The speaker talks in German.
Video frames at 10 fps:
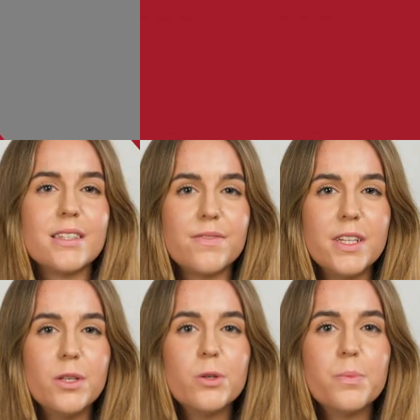Dieses
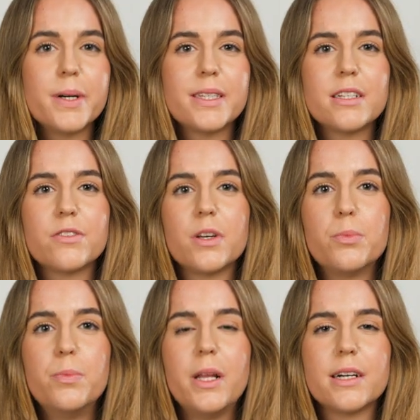Video basiert auf der
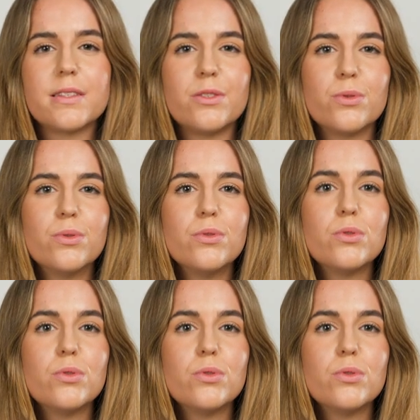Publikation